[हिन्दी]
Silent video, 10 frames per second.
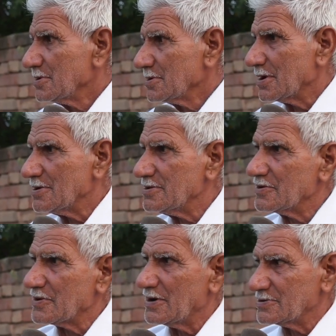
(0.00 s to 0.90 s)

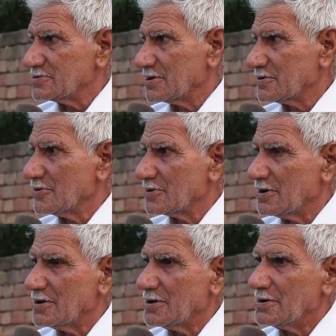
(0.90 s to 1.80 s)
गलियों का सड़कों
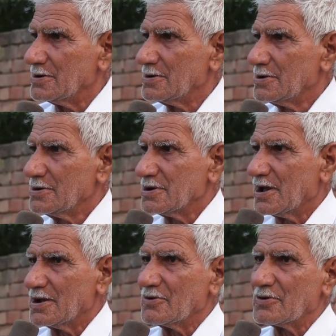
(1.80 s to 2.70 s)
का
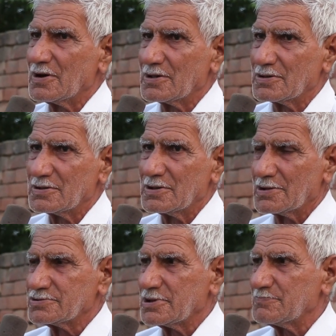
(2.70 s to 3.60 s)
नालों का
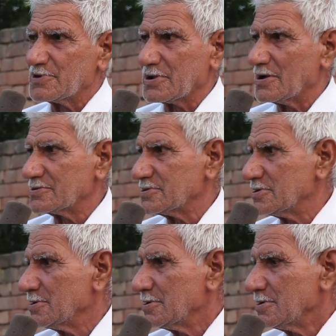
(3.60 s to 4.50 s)
अच्छे प्रकार से
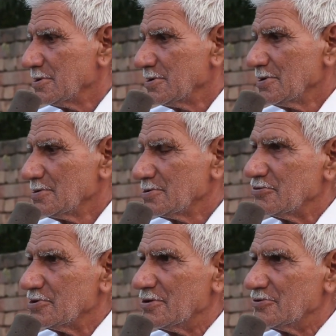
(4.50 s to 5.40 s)

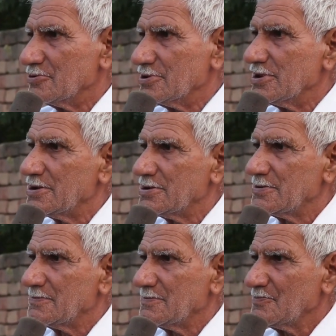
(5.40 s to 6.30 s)
सुविधा हो रही है
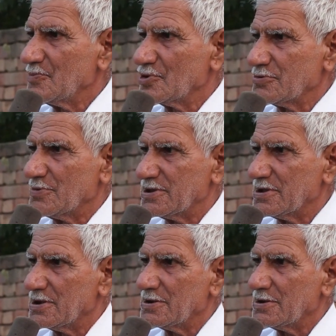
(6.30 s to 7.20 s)
बहुत बढ़िया